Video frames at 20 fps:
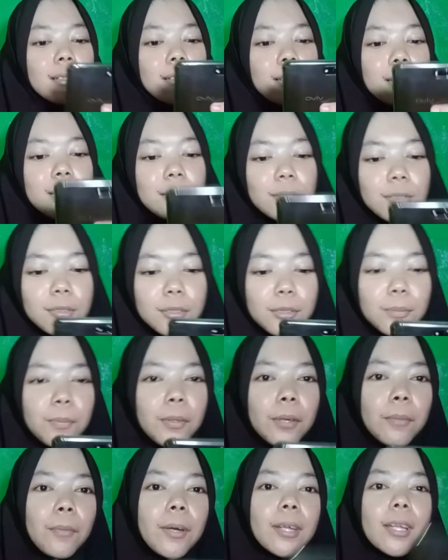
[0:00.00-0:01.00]
itu
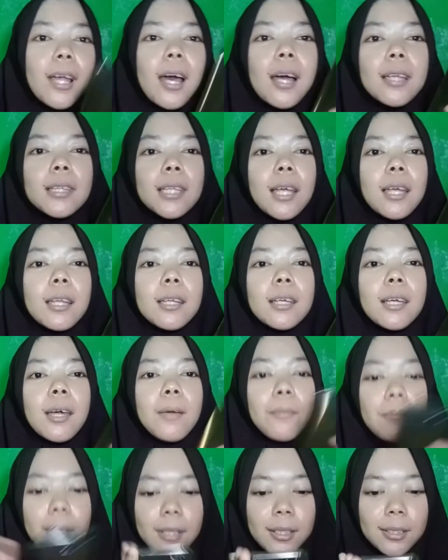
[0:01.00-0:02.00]
perbedaan dari
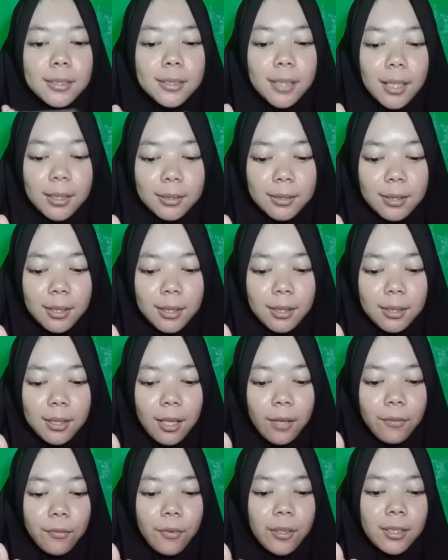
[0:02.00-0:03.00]
chemical sunscreen
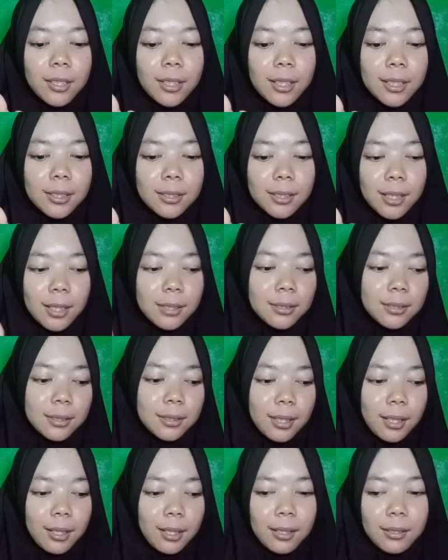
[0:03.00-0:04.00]
dan vertical
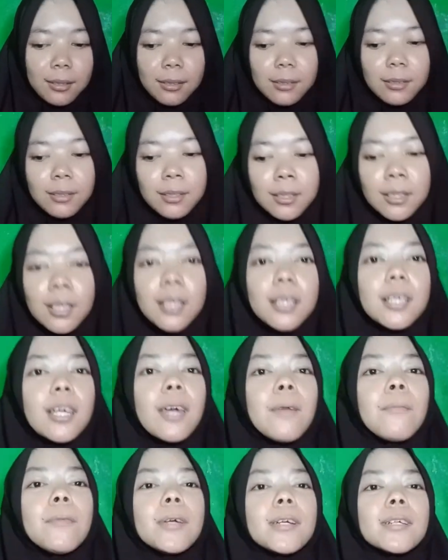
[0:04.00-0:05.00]
sunscreen.
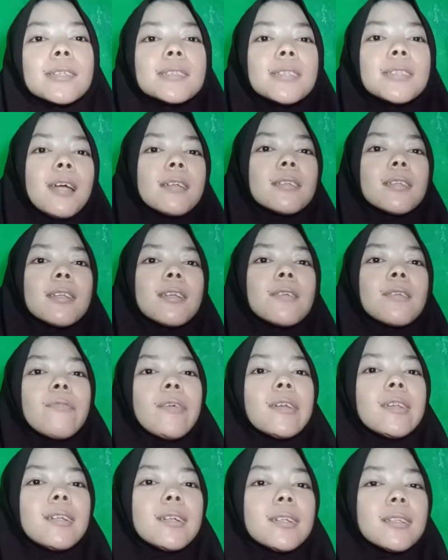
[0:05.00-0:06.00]
Chemical sunscreen,
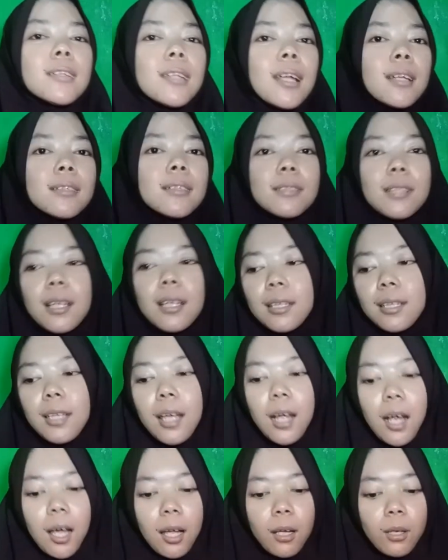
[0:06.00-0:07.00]
vertical sunscreen
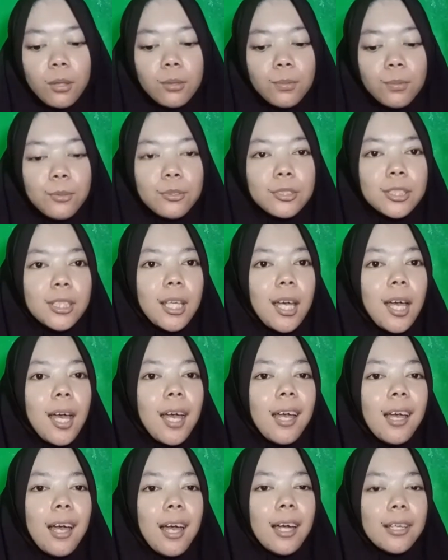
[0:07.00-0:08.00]
yang aku
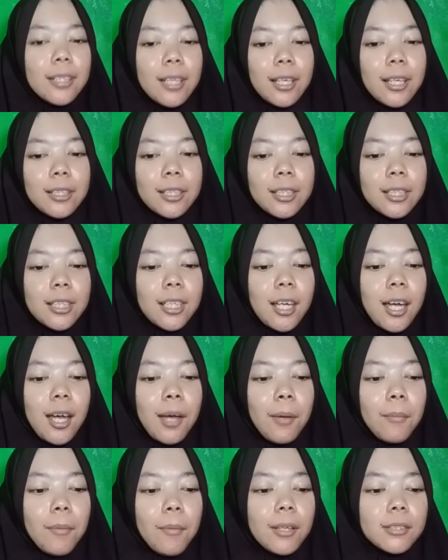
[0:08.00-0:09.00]
punya ada
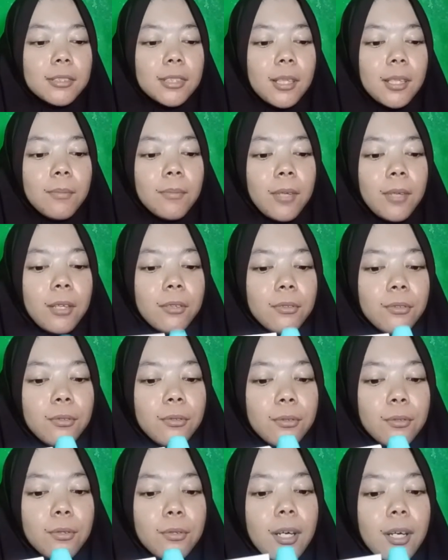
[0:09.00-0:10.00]
tiga macam
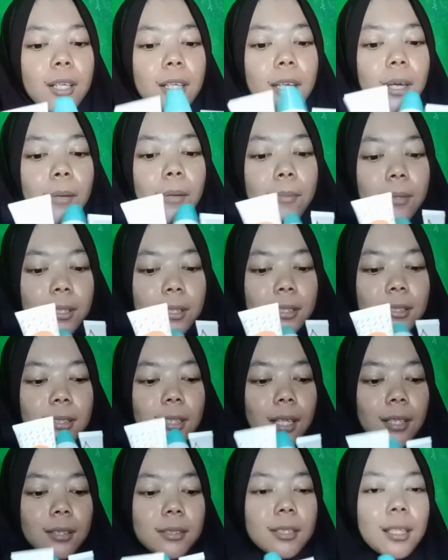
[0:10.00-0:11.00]
yaitu chemical
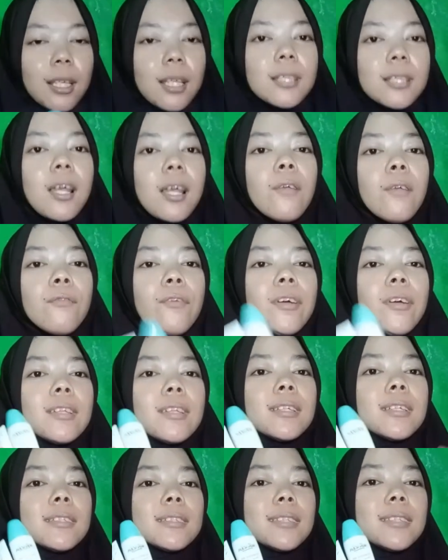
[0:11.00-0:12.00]
sunscreen dan
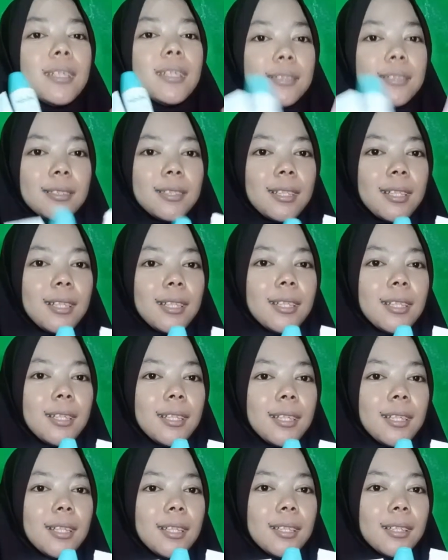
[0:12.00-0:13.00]
vertical
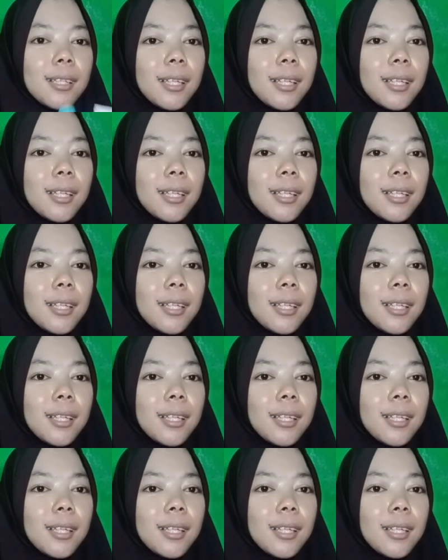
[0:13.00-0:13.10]
sunscreen.